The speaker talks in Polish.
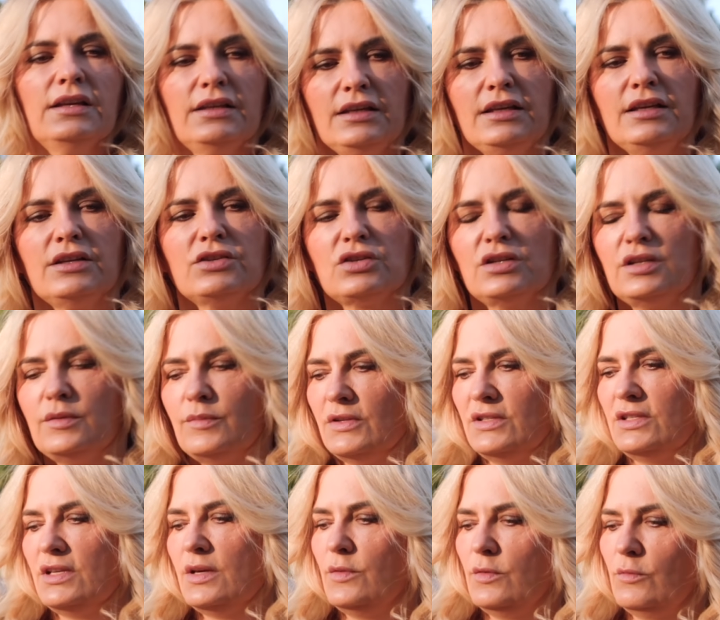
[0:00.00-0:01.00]
I jeżeli
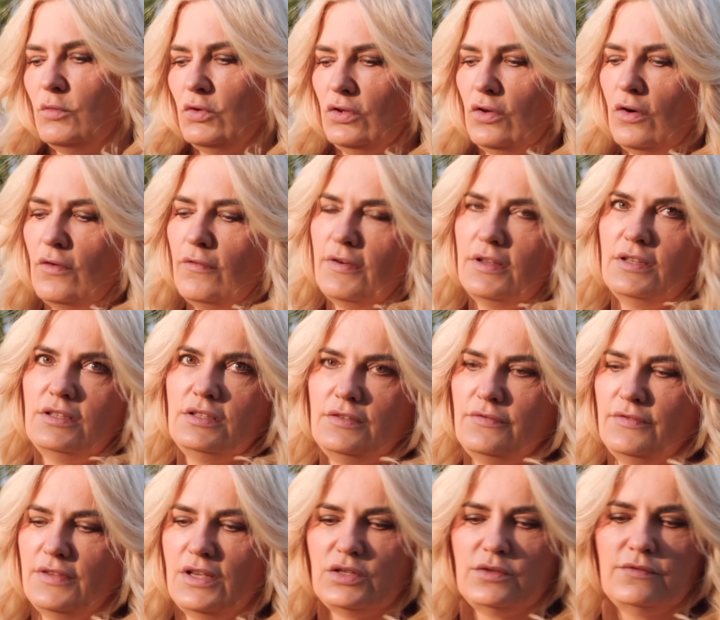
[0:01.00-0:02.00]
będziemy montować
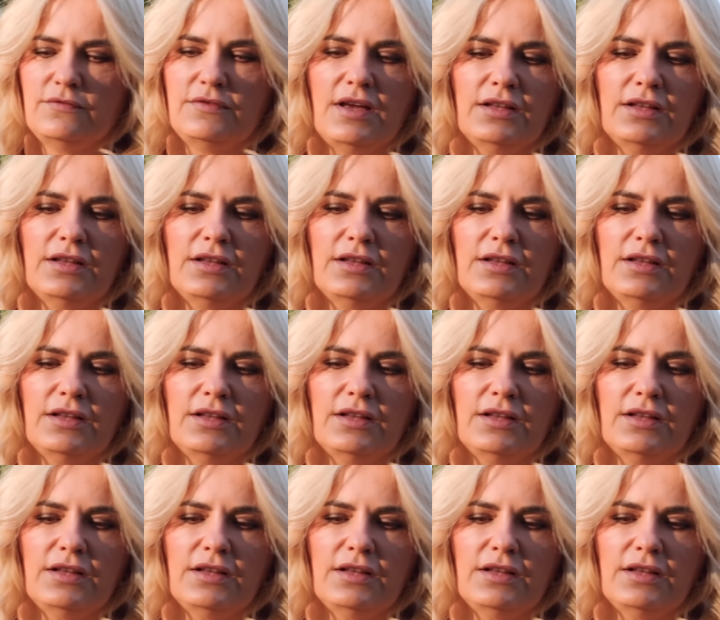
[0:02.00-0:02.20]
w naszym